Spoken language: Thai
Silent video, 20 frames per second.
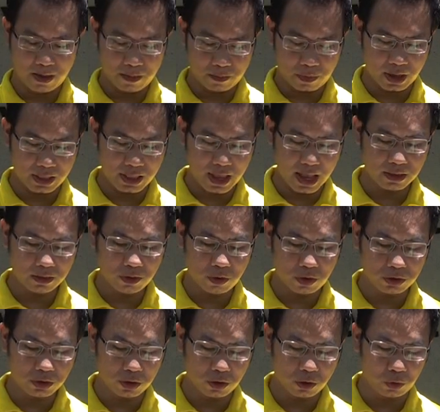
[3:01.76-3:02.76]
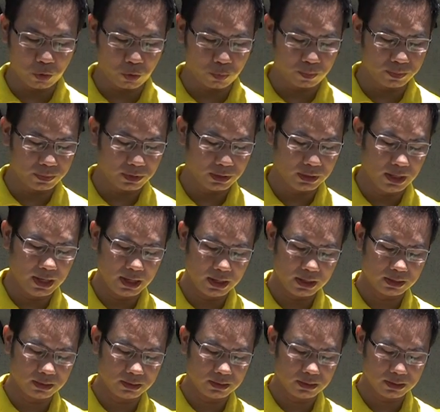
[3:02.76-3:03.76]
เพราะนั้นโดยสรุป
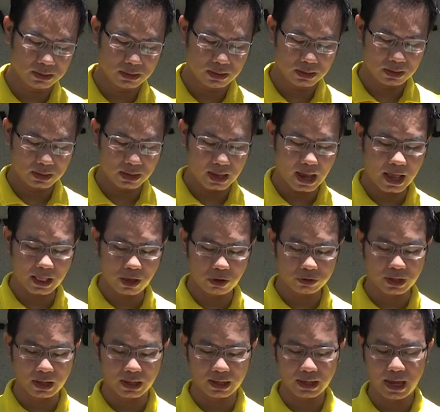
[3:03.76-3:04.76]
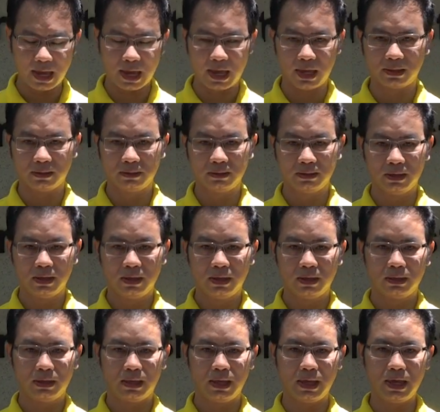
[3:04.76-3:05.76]
1. ให้เราสังเกต
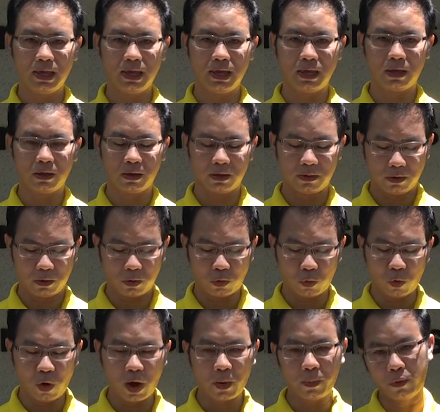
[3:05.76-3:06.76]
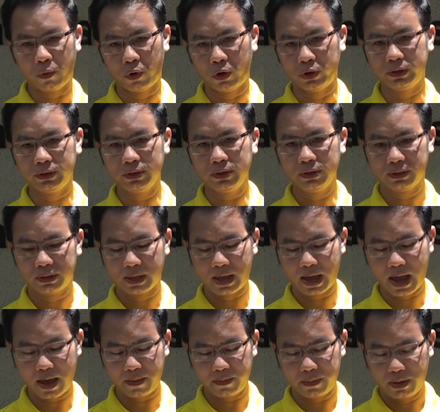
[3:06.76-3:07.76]
ที่ขั้วผล
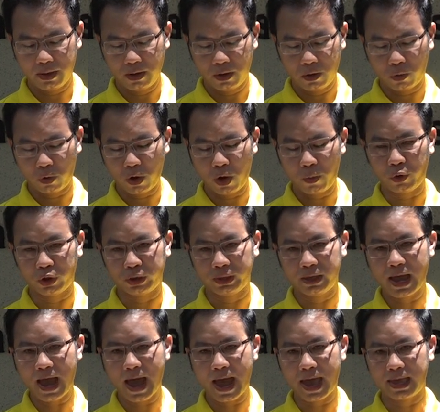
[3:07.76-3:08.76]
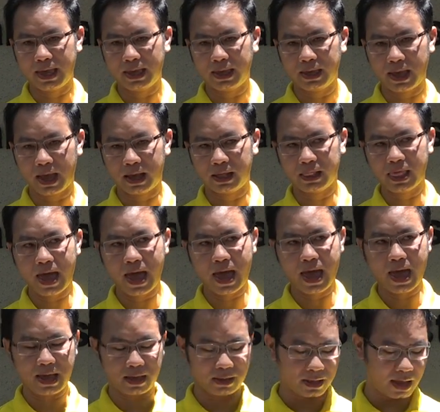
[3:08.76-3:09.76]
นะครับขั้วผลใหญ่แข็งแร
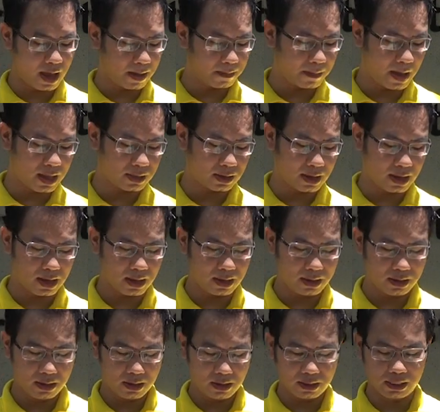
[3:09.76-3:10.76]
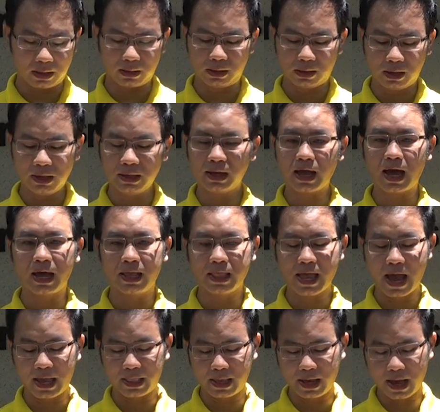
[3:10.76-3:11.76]
งนะครับ อาจจะขึ้นกับข
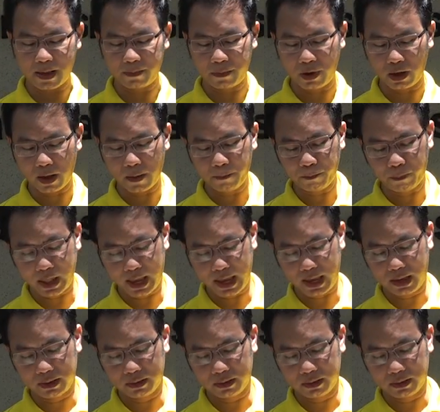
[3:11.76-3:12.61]
นาดนะครับ แล้วก็ปริง